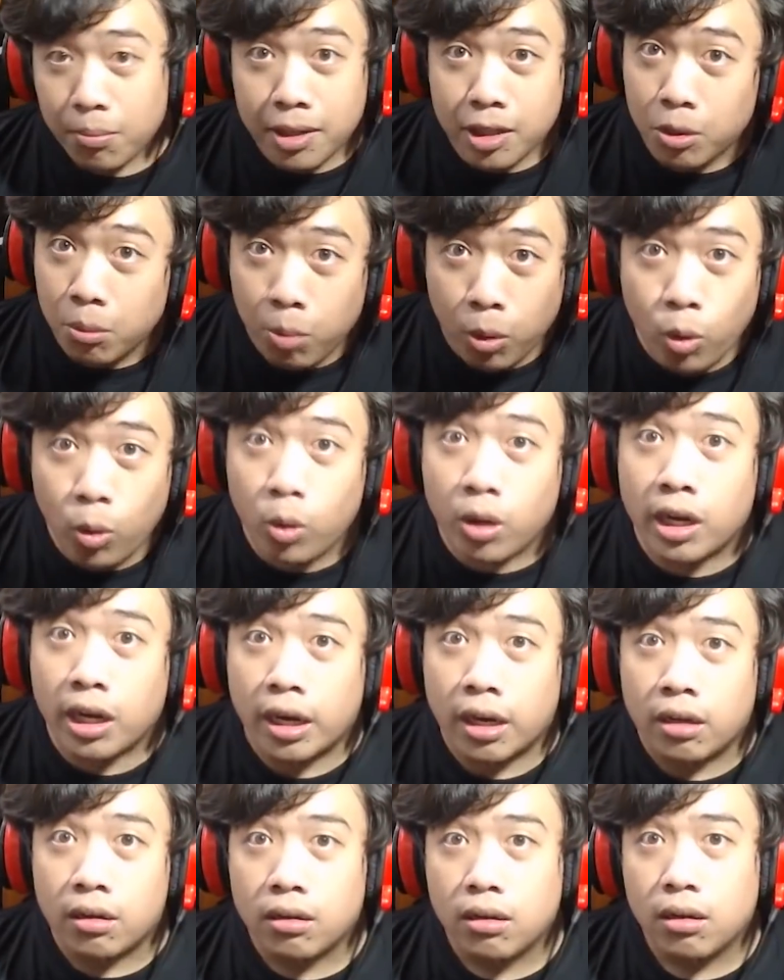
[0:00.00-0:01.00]
ไม่ต้องพูดดิ
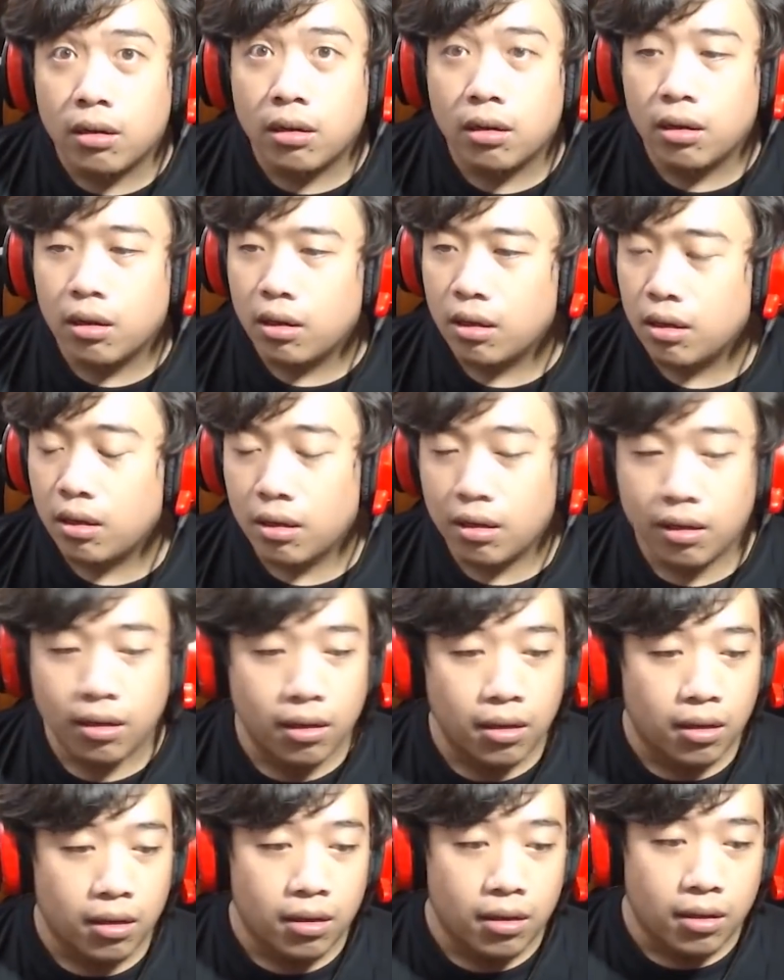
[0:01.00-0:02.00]

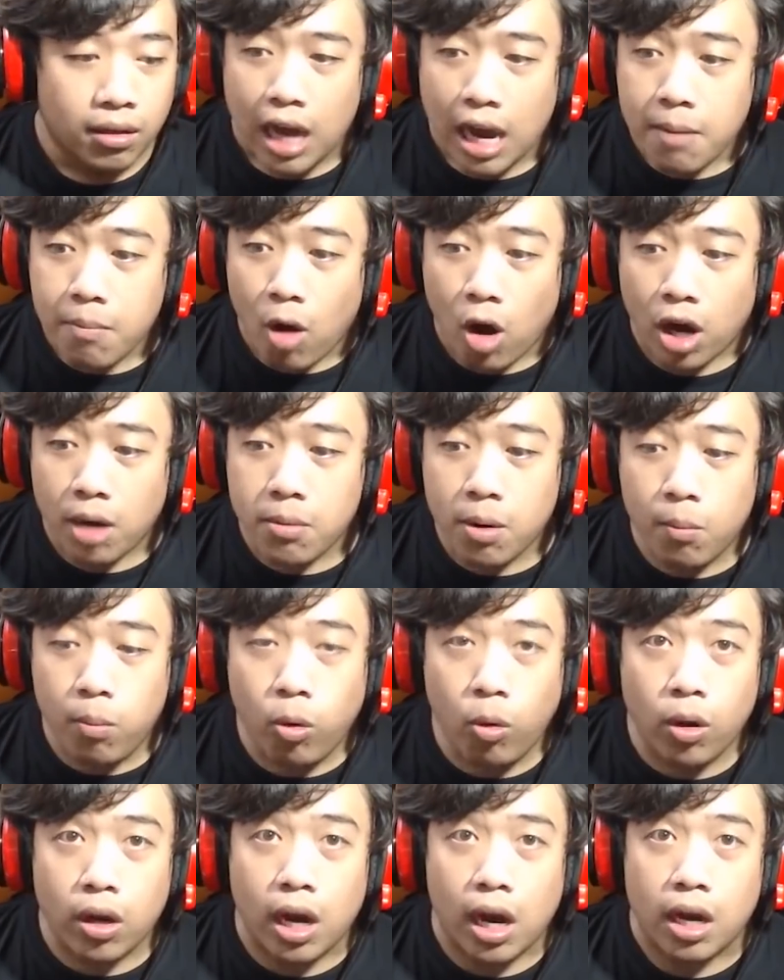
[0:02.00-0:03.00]
ใครบอกให้มึง
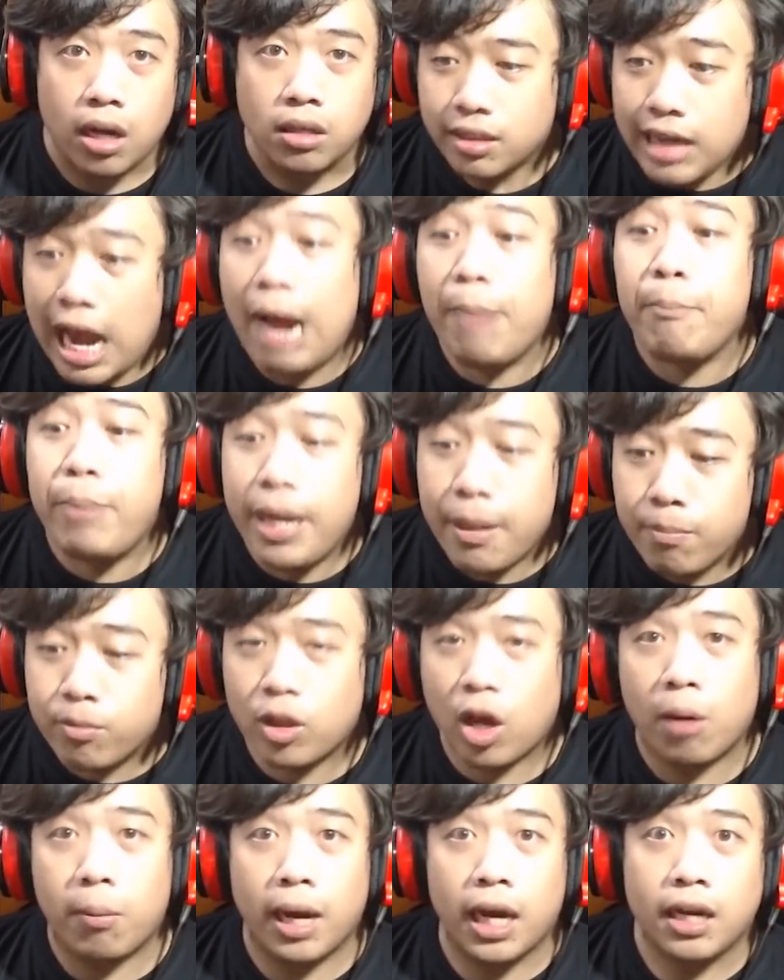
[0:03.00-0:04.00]
พูดอะนั่งพิมพ์
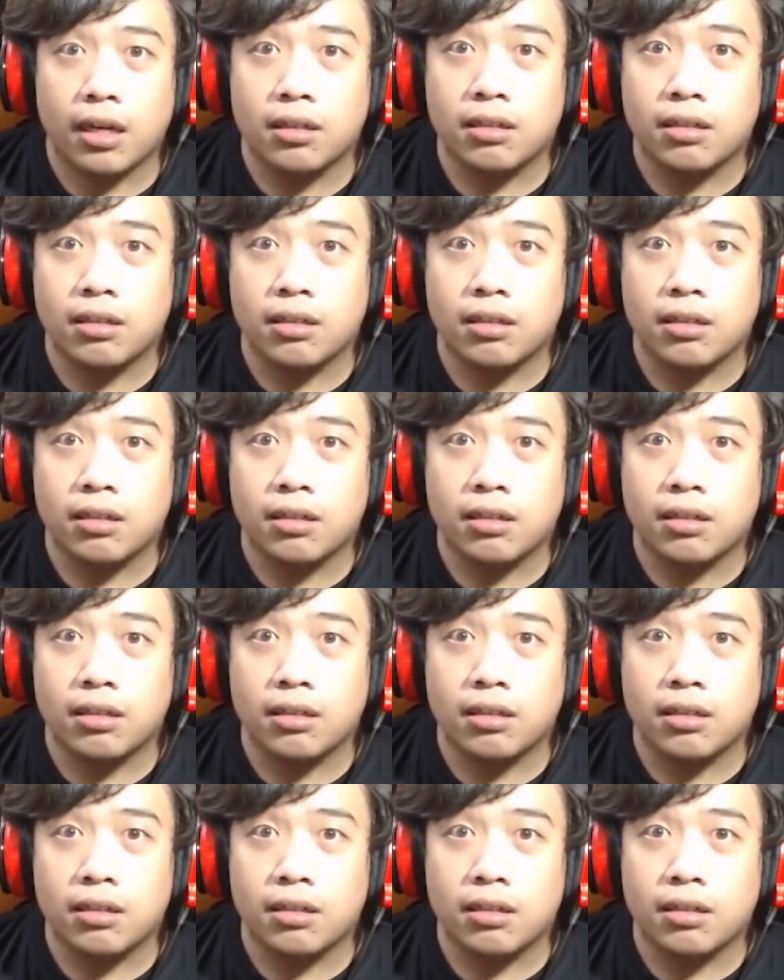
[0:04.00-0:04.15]
ต่อไป